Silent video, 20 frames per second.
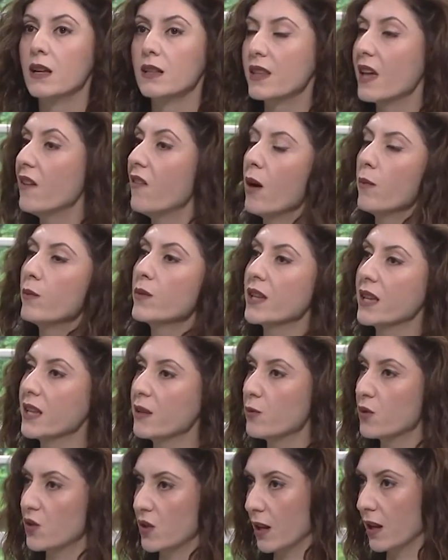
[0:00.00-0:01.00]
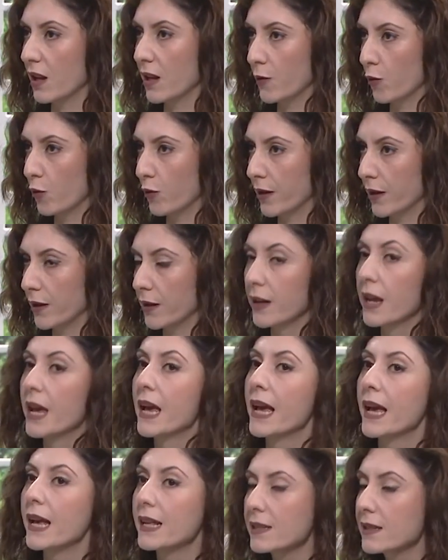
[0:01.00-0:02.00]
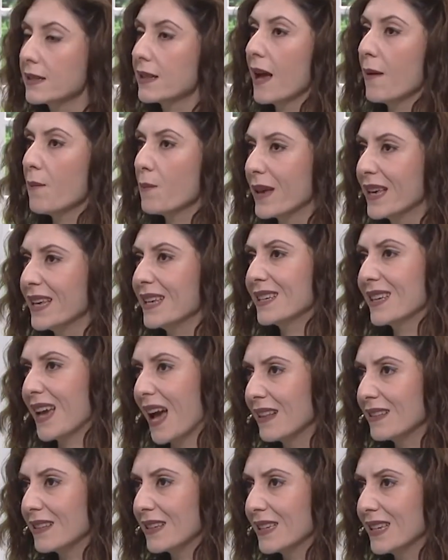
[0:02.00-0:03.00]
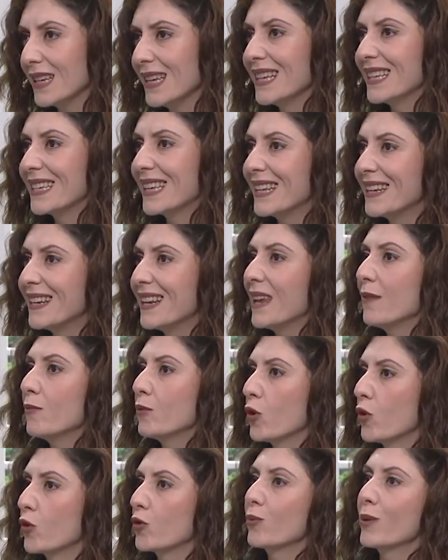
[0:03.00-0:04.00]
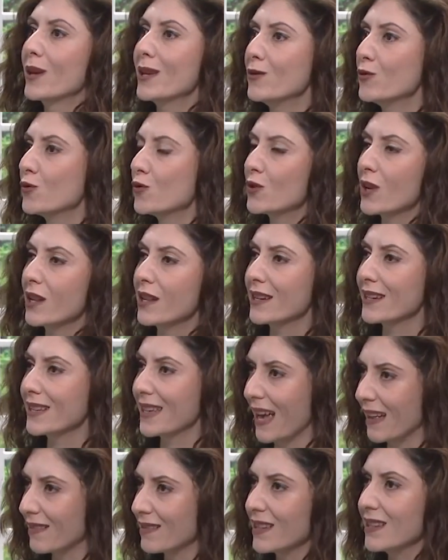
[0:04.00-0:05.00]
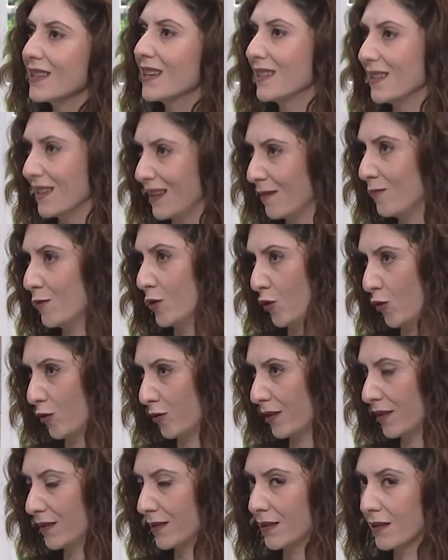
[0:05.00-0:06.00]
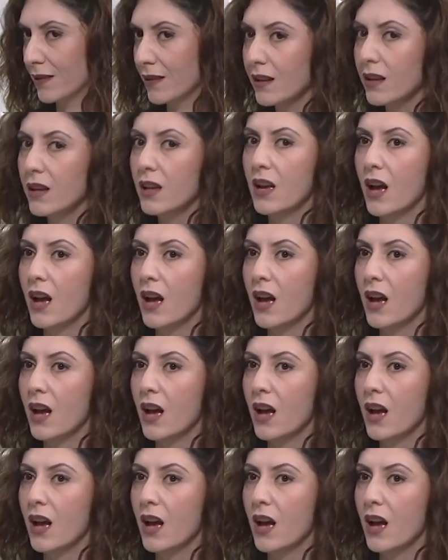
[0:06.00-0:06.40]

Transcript: Devamlı yeni bir şeyler öğrenin. Eskiden beyin beyin kendini yenilemiyor, beyin hücreleri kendini yenilemiyor denildi.